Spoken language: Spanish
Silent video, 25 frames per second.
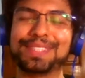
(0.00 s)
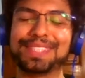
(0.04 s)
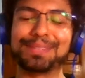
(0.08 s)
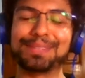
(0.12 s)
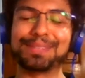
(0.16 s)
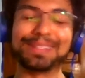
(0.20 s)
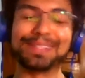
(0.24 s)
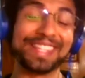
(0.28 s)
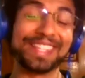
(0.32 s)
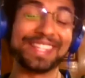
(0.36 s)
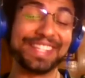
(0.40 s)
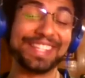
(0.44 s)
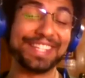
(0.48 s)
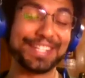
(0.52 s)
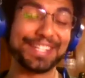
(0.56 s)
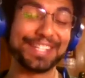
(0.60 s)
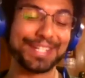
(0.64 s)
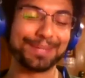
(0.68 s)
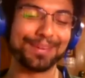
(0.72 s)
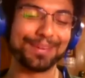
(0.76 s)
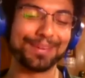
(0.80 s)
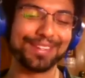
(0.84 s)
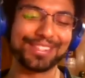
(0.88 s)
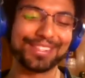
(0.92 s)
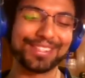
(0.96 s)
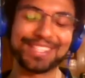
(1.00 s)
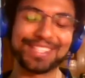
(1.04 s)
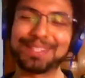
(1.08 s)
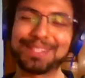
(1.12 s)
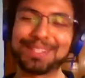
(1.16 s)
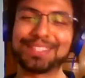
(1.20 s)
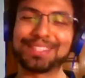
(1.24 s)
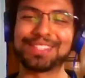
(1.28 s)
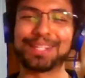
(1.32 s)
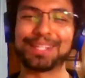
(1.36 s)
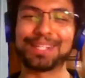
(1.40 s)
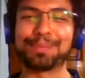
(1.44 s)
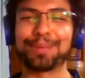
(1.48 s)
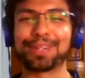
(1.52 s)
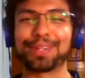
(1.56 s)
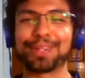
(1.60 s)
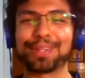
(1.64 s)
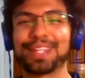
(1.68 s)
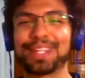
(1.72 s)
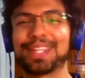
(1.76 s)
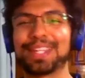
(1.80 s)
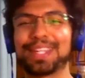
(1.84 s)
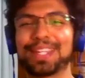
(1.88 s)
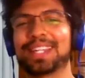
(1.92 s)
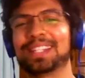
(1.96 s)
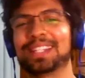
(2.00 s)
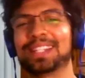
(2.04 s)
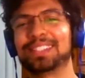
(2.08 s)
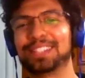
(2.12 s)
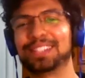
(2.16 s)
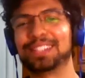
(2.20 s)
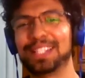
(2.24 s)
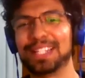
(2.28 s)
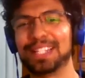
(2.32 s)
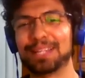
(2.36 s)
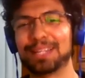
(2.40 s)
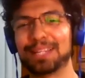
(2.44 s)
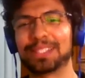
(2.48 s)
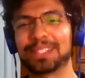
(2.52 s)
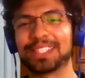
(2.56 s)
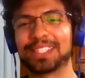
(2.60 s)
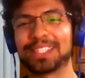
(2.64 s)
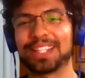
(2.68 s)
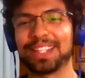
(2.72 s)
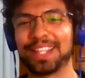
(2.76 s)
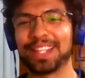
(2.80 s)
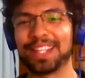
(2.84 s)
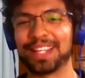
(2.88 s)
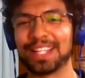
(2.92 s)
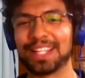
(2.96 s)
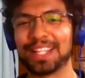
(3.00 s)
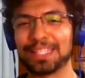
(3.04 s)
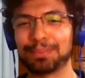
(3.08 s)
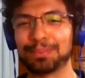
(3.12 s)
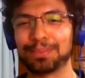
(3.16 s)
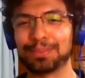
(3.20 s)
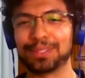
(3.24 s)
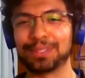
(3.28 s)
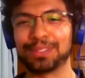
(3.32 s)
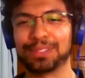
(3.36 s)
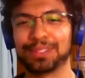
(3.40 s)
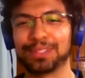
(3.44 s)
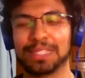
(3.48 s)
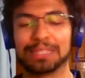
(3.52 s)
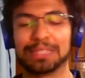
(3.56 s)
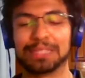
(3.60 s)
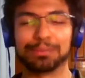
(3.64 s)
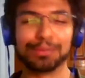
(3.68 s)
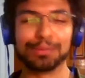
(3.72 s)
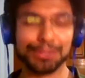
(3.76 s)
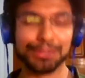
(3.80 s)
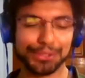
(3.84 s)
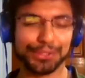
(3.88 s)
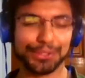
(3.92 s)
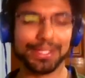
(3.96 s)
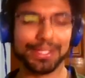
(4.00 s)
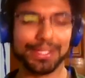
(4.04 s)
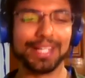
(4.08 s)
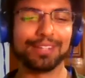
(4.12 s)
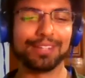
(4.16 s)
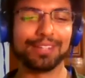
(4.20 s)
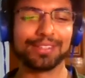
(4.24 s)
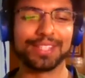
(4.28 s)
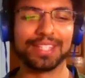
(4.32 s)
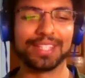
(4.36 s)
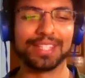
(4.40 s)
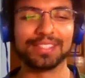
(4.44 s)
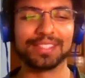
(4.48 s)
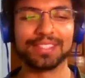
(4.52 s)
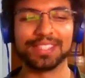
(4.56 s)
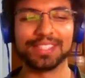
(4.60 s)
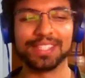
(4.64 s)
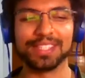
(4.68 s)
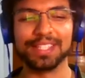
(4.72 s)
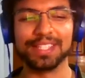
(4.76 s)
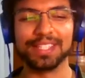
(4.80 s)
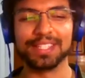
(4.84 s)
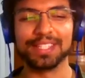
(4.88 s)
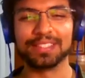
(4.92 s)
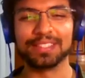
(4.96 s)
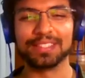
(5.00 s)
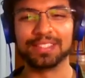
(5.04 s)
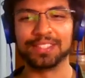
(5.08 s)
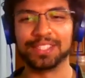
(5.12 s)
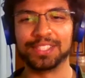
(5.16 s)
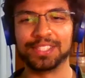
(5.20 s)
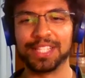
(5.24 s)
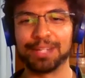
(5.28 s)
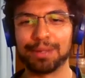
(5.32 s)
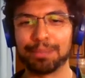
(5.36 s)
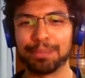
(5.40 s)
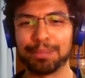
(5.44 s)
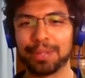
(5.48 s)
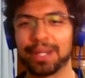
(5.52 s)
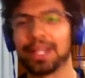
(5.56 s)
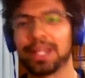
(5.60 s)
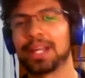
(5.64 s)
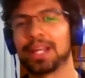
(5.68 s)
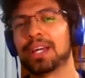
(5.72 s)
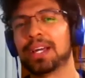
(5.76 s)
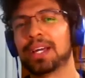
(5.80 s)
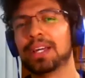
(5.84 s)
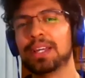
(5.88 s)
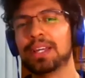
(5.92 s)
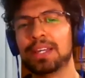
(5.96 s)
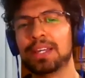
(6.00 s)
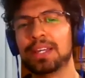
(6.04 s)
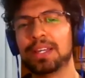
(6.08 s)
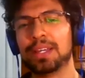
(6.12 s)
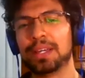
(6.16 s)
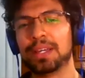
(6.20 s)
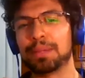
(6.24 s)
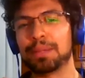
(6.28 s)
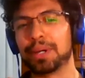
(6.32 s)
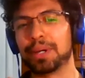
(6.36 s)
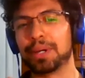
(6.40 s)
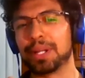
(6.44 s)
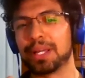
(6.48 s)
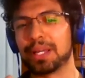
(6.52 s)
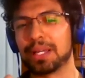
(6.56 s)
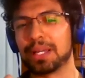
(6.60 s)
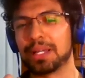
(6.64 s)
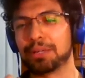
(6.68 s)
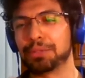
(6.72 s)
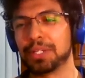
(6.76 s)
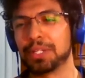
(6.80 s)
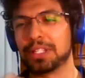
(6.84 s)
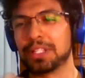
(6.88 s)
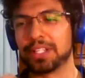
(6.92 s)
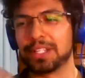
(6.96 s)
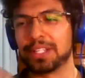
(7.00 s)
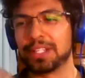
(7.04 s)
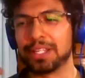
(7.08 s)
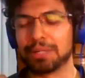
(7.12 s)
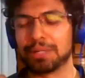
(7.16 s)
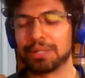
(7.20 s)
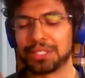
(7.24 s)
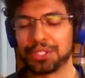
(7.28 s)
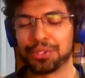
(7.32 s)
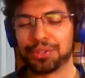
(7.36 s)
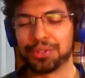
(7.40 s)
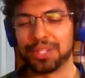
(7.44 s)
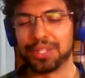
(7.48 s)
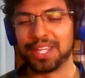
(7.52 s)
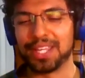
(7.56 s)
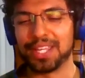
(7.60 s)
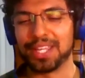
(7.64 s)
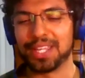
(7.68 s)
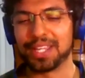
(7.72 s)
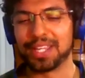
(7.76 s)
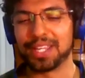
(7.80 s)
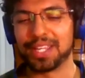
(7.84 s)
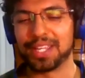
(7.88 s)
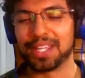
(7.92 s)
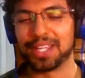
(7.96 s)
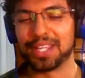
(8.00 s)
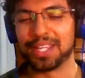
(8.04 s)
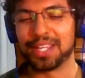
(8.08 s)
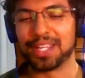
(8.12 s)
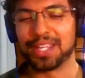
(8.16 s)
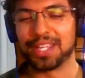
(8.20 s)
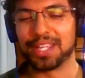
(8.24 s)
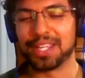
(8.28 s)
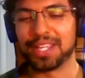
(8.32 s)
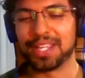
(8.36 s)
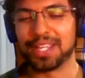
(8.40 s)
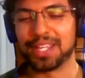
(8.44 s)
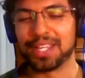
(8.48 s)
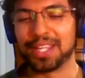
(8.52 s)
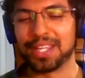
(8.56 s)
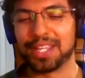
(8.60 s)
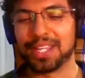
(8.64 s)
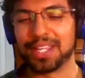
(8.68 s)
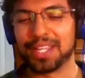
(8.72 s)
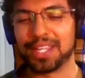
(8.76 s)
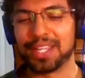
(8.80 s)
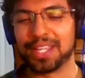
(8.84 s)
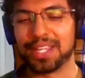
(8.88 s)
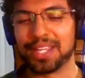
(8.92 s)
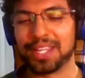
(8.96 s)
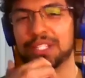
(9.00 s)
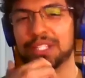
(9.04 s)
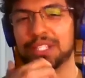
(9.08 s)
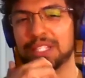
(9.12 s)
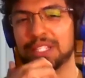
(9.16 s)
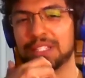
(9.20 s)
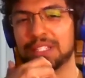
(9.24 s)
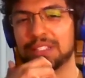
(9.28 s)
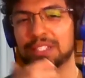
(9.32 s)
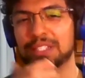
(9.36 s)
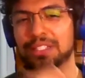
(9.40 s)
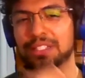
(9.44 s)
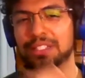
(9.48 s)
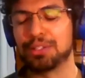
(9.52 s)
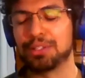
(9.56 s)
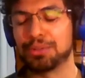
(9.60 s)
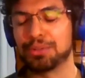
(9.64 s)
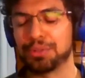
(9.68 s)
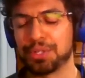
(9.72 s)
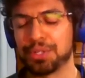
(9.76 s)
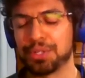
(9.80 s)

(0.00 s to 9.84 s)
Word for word: pues sí es bastante incómodo, ¿sabes? O sea, porque en sí la máscara de gas, pues sí es funcional, o sea, sí, sí sirve para, para utilizar en cuestión de no, pues que si estás en,